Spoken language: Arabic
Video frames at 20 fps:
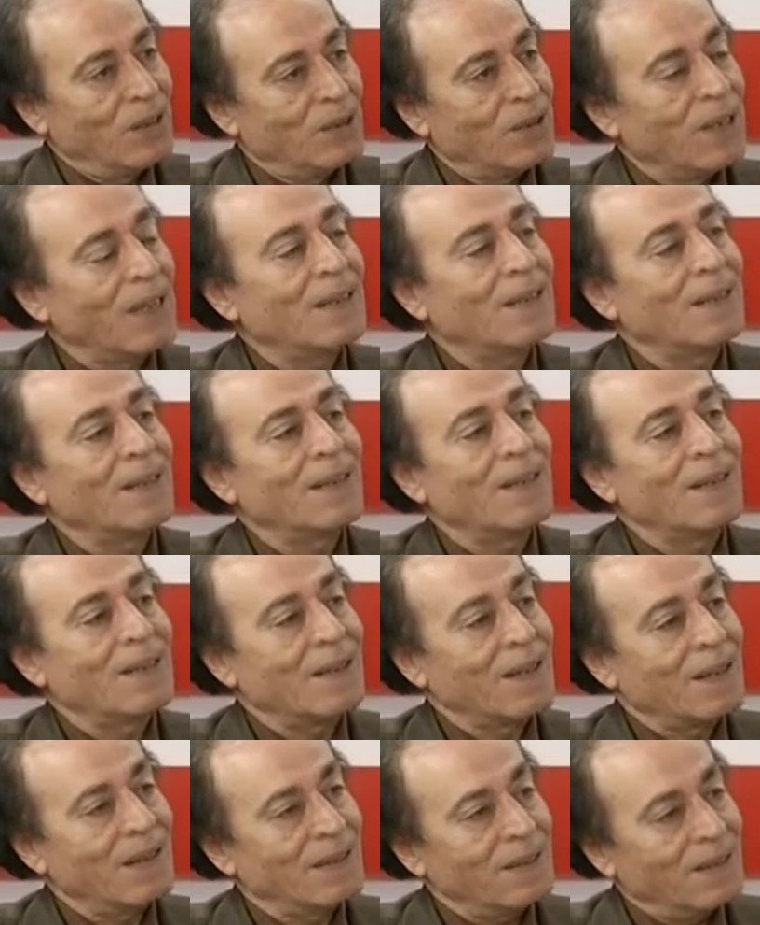هناك
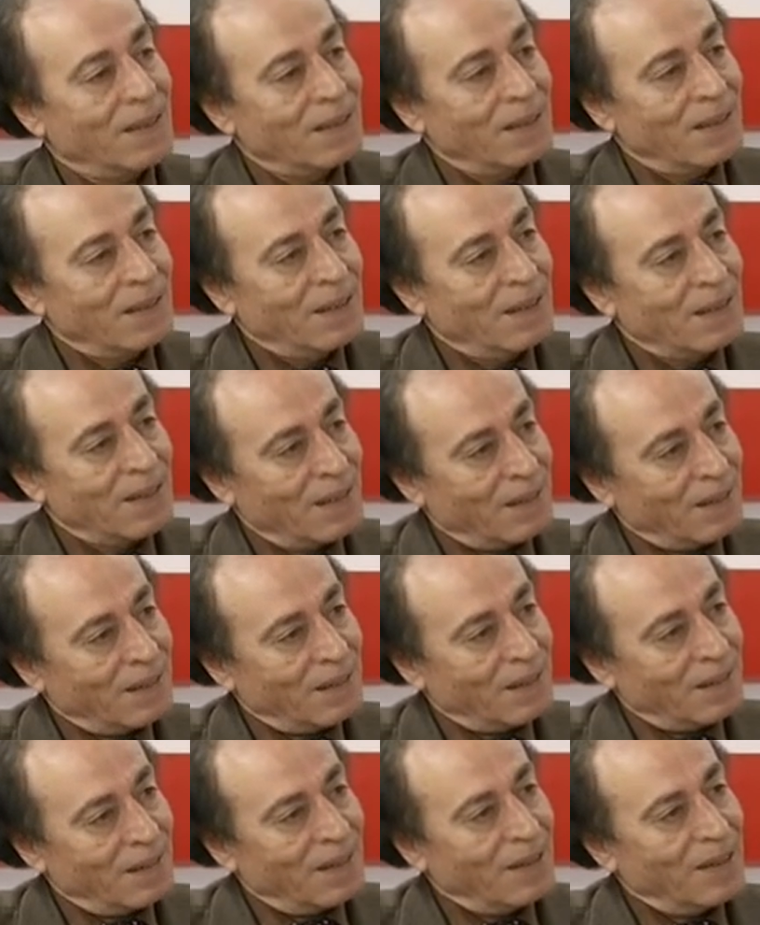قرارات عديدة
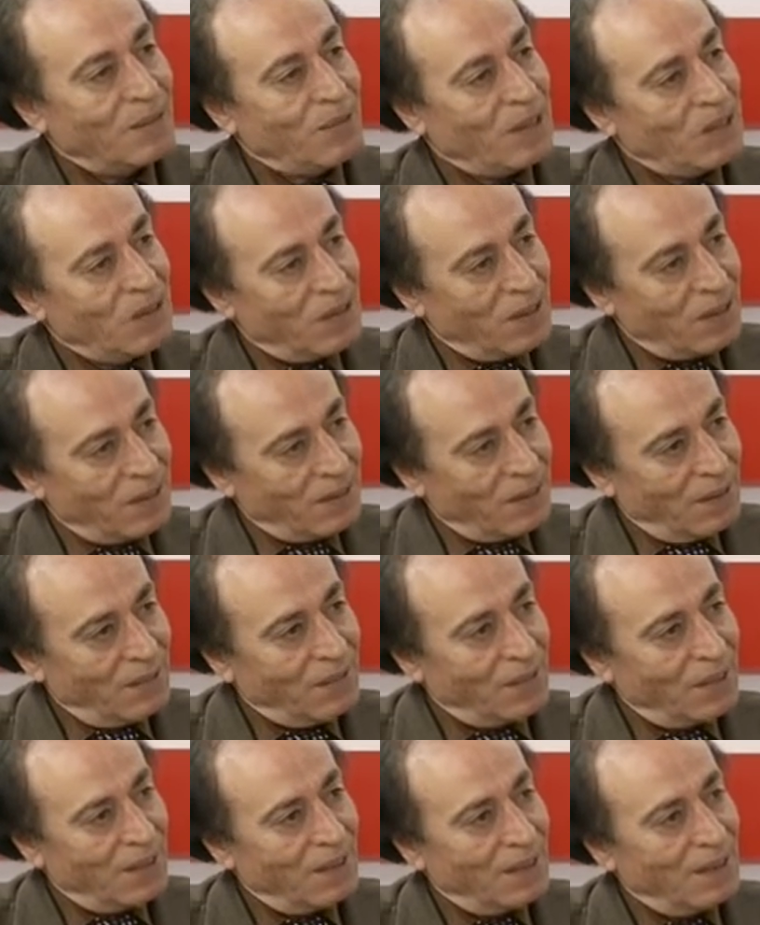صدرت عن المجلس
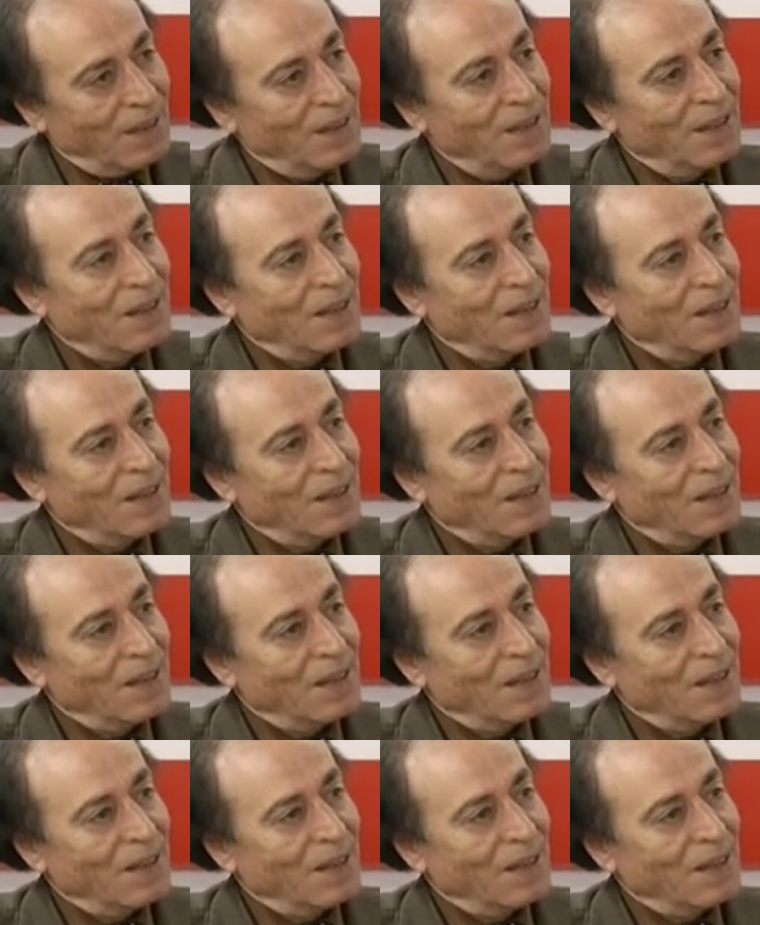التنفيذي